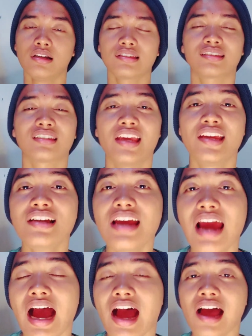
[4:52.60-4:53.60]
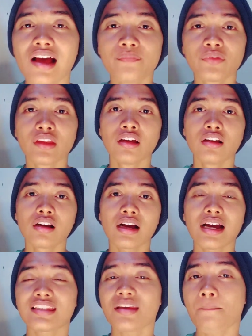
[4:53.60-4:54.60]
Sehingga
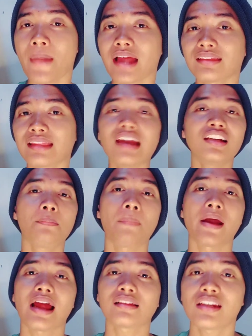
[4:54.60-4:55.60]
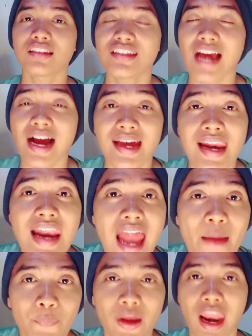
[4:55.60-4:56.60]
kesempatan di parangtritis yang
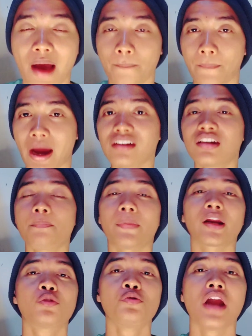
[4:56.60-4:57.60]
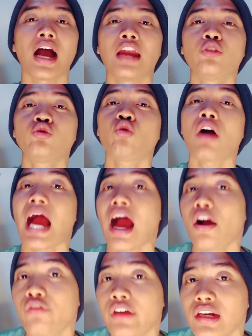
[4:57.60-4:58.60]
gelap-gelapan dipergunakan untuk
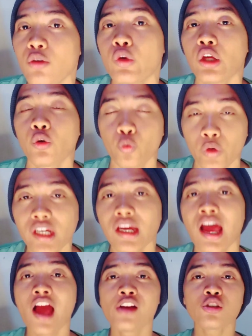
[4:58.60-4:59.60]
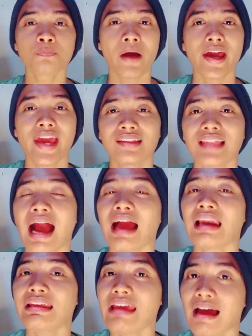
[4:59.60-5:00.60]
kawin wik-wik supaya tak
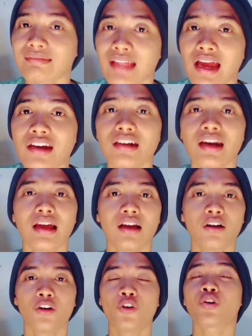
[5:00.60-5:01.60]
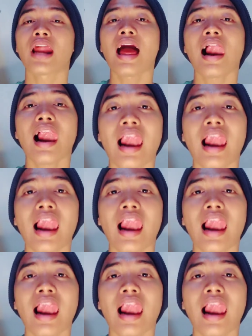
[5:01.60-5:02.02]
kelihatan orang